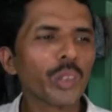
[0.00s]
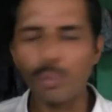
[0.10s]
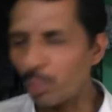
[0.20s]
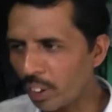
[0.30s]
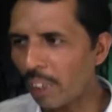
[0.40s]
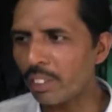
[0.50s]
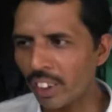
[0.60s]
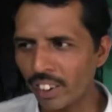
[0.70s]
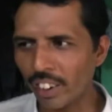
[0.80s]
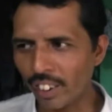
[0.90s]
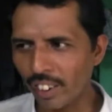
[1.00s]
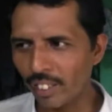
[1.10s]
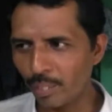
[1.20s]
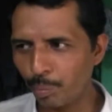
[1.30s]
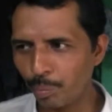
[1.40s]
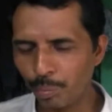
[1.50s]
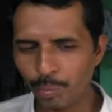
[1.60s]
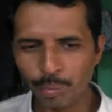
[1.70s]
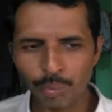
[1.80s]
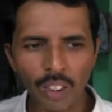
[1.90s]
तो बुता भी देता था
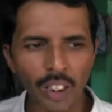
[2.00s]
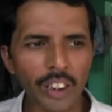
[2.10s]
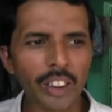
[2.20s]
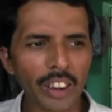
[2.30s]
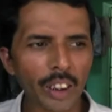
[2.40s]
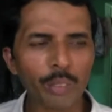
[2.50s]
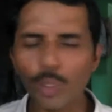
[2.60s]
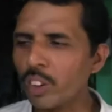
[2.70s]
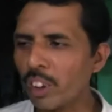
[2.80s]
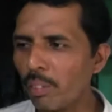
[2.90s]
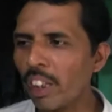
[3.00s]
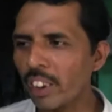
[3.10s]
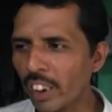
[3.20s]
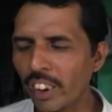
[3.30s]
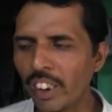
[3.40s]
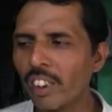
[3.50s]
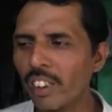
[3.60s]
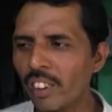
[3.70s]
लगता था हमको कोई सम्मान करेगा